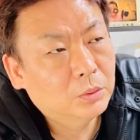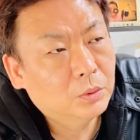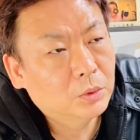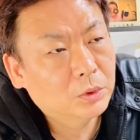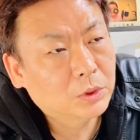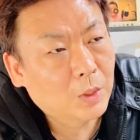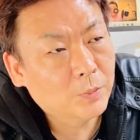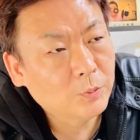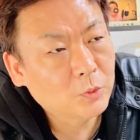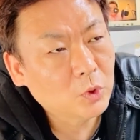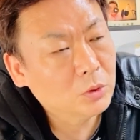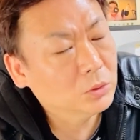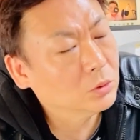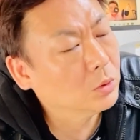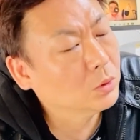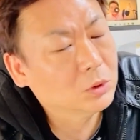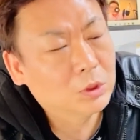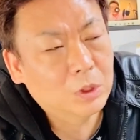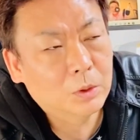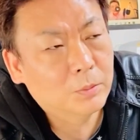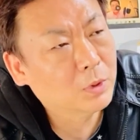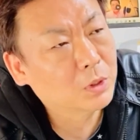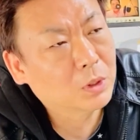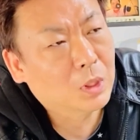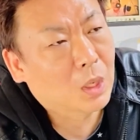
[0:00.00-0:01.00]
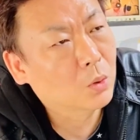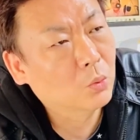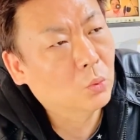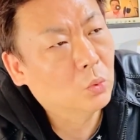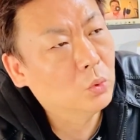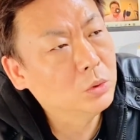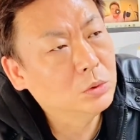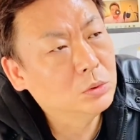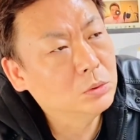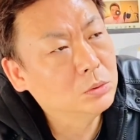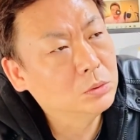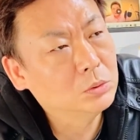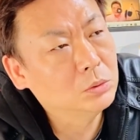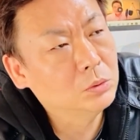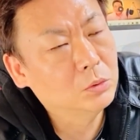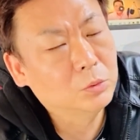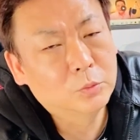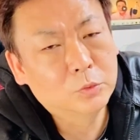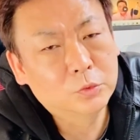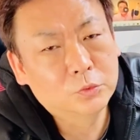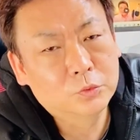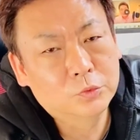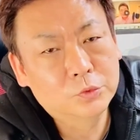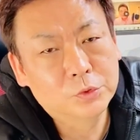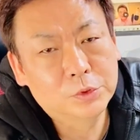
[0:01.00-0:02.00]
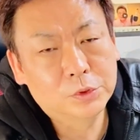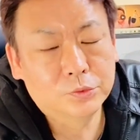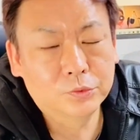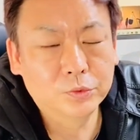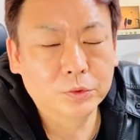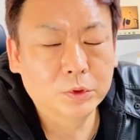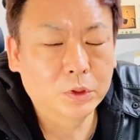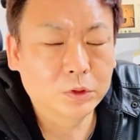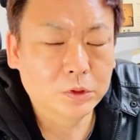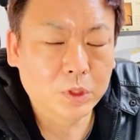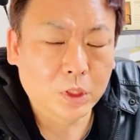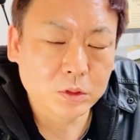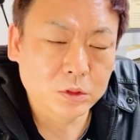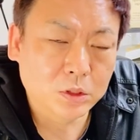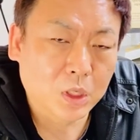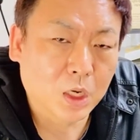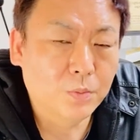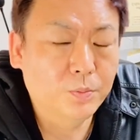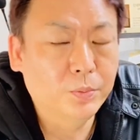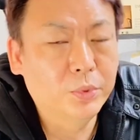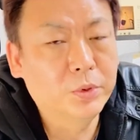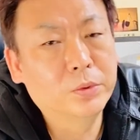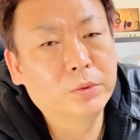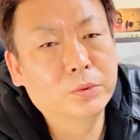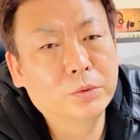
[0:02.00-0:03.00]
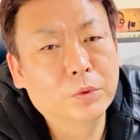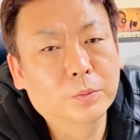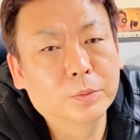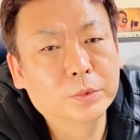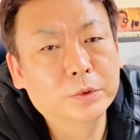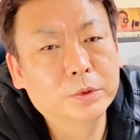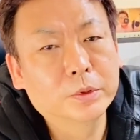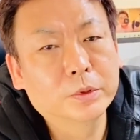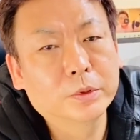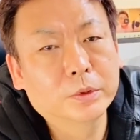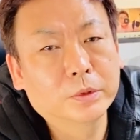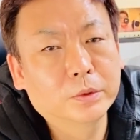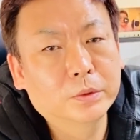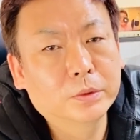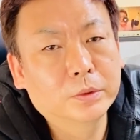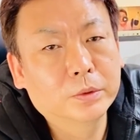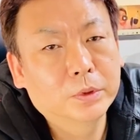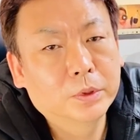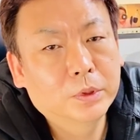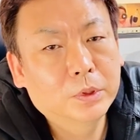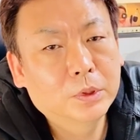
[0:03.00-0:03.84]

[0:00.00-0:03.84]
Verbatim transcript: 삼성전자만 갖고 있으려면 주식 투자 사실 할 필요도 없어요.